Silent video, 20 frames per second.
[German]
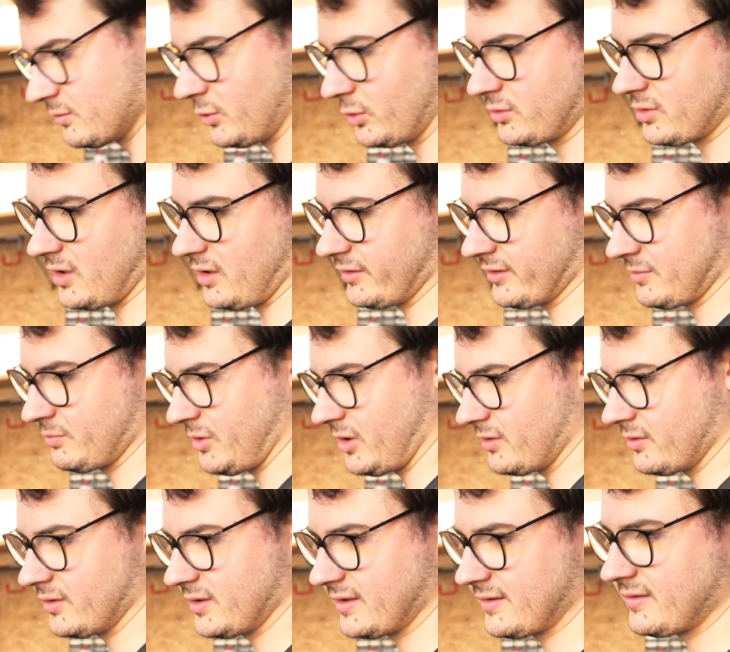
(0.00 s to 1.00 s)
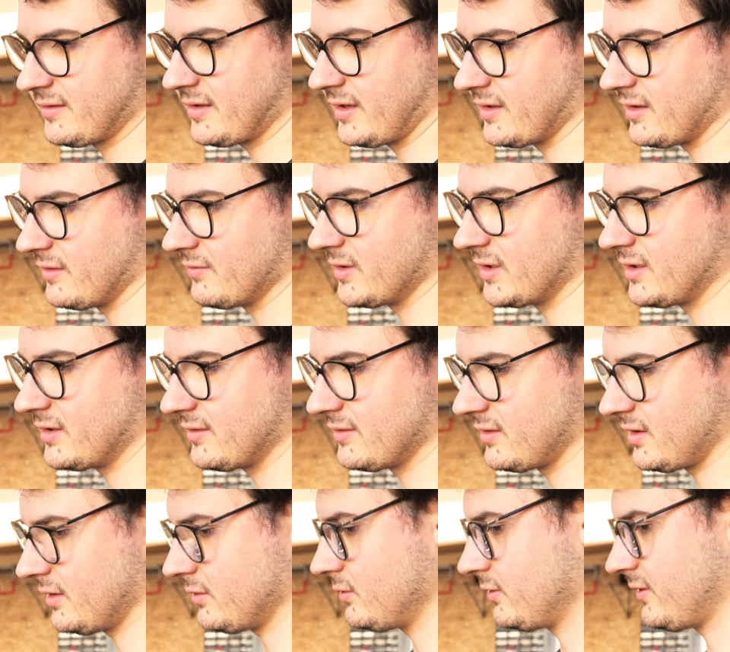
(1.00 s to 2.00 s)
den Motor ausbauen und das ist halt dann wirklich ein
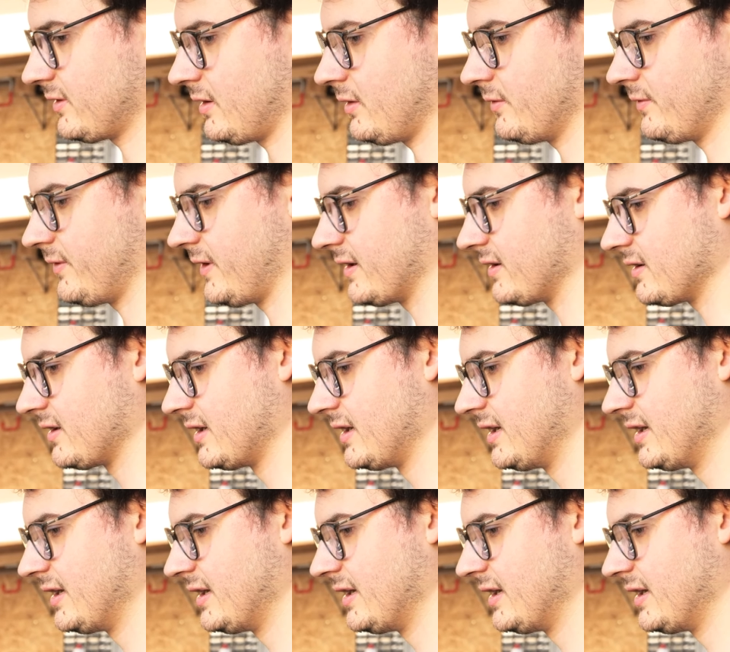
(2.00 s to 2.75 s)
sehr großer Aufwand.